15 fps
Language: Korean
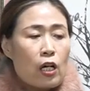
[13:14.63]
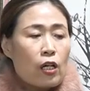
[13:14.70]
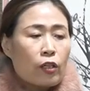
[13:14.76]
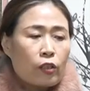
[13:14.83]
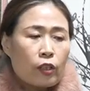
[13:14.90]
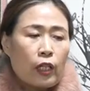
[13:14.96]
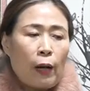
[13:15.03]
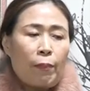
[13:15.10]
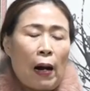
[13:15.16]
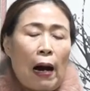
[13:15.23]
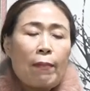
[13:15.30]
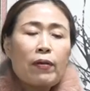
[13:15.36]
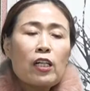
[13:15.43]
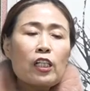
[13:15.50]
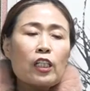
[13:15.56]
그러니까
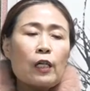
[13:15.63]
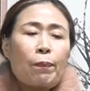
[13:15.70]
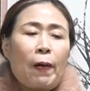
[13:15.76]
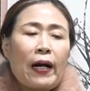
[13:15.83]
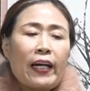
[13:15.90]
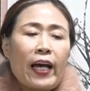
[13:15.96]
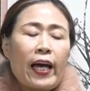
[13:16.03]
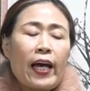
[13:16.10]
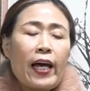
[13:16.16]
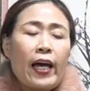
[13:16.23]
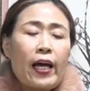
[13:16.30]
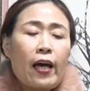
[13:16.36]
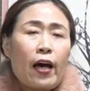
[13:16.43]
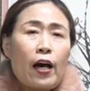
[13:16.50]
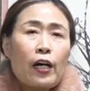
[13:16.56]
마음을
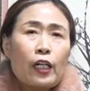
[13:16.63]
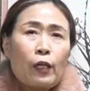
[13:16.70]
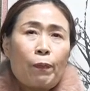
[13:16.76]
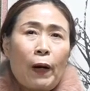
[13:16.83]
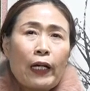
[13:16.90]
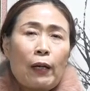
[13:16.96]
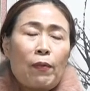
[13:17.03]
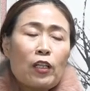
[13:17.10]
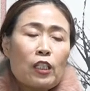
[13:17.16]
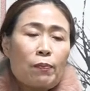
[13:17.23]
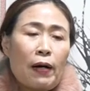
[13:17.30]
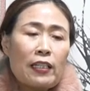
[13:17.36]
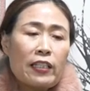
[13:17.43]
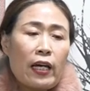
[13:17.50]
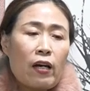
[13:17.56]
급하게 급하게 먹지
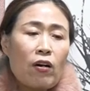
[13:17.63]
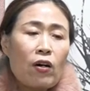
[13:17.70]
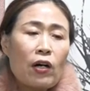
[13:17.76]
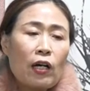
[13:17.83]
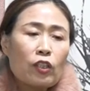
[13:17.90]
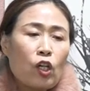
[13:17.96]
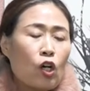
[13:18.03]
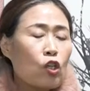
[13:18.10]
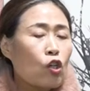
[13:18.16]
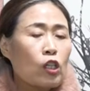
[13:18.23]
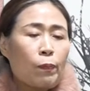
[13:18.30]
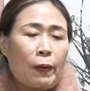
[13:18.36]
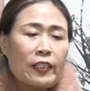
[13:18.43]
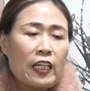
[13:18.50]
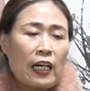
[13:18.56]
마세요. 전혀
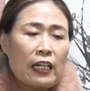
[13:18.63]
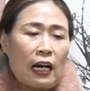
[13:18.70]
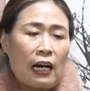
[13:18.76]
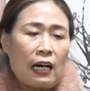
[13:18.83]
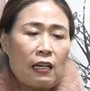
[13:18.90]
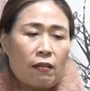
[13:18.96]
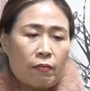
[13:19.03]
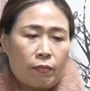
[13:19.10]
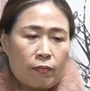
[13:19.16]
급하지 않아.